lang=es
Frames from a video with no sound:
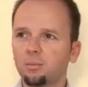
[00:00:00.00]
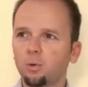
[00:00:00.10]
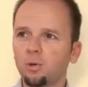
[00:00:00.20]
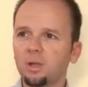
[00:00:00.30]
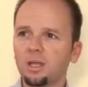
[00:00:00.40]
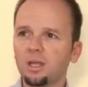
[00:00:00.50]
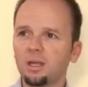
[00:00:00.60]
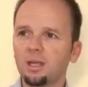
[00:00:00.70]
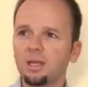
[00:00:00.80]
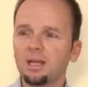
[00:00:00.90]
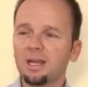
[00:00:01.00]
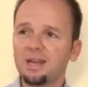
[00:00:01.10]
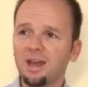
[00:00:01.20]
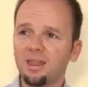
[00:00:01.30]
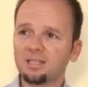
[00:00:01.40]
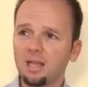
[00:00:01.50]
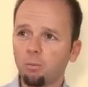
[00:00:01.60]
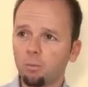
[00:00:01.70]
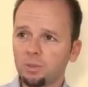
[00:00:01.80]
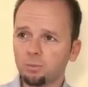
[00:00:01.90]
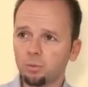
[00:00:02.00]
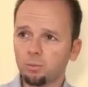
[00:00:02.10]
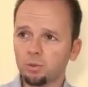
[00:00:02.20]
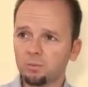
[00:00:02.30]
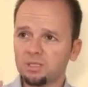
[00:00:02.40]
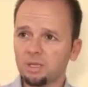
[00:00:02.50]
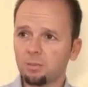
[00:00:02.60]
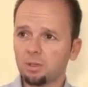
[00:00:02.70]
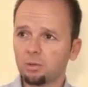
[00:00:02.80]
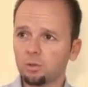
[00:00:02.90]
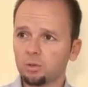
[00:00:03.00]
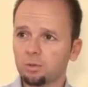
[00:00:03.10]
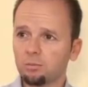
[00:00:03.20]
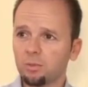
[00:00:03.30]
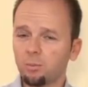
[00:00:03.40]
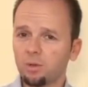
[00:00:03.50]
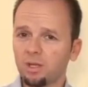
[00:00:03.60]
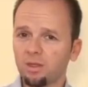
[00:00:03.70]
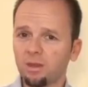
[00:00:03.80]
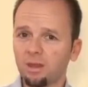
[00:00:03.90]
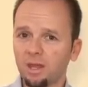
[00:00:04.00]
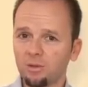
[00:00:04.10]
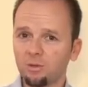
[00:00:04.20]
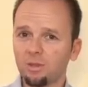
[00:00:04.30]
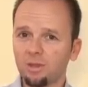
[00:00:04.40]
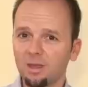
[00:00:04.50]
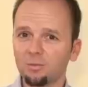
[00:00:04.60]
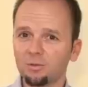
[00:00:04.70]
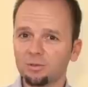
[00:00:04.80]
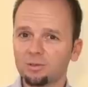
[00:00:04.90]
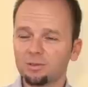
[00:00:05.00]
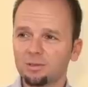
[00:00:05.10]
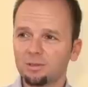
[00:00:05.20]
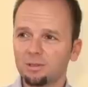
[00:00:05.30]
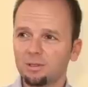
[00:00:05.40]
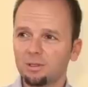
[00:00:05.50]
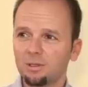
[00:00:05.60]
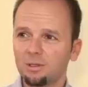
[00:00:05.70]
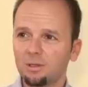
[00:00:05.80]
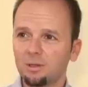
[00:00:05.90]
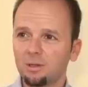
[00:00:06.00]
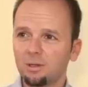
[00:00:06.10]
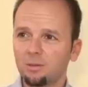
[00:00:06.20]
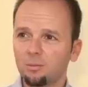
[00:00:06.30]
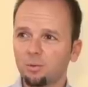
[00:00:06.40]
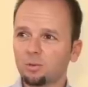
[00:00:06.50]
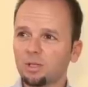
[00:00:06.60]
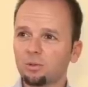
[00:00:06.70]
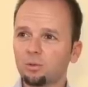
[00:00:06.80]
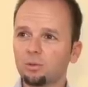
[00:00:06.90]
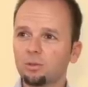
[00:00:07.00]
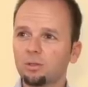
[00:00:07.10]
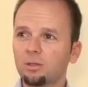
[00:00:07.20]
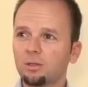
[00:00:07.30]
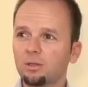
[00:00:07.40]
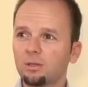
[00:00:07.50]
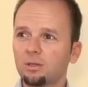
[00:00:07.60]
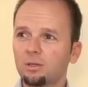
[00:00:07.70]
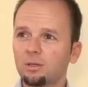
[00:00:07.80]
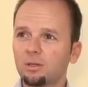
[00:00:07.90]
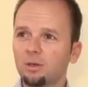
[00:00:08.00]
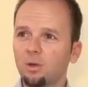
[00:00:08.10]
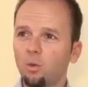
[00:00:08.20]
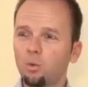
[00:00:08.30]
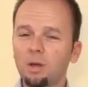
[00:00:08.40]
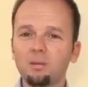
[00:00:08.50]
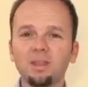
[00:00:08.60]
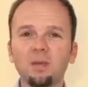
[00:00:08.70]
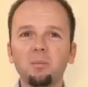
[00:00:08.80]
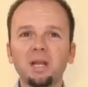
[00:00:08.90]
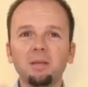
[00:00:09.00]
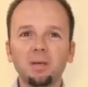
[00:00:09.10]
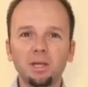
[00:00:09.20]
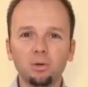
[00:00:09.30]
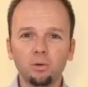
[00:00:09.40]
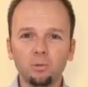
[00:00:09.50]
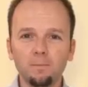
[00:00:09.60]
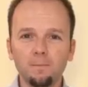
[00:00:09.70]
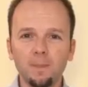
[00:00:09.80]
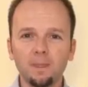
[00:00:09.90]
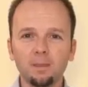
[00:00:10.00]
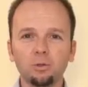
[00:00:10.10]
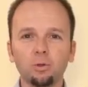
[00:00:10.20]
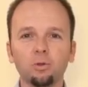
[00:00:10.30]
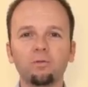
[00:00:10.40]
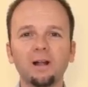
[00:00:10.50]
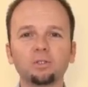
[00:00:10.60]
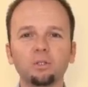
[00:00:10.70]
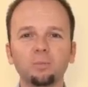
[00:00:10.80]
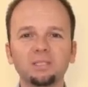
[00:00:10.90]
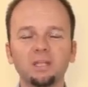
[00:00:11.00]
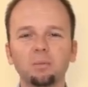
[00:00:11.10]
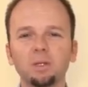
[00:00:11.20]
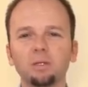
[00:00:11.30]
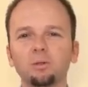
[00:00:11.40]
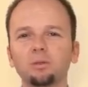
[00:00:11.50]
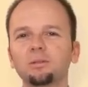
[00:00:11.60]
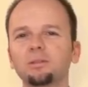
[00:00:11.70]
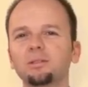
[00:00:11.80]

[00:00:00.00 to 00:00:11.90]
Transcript: Porque Nada salvo mis propios pensamientos me pueden hacer daño, decíamos. Por tanto, una vez que me libero de todo falso pensamiento,